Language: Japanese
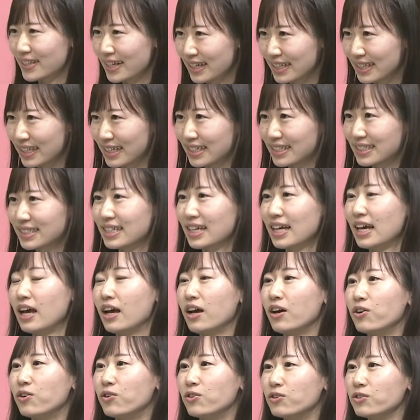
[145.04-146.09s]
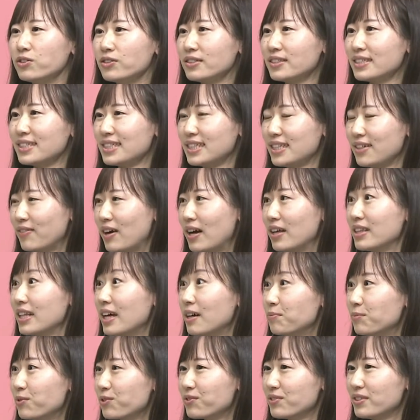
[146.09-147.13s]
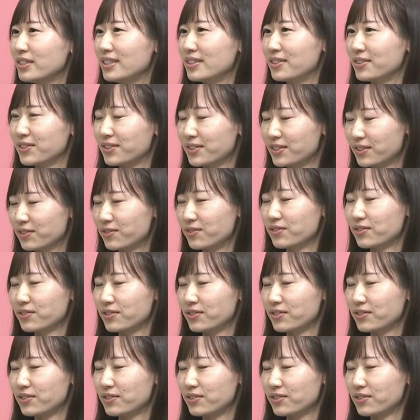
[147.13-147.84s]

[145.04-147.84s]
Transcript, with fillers: うなんです大津市には南北に続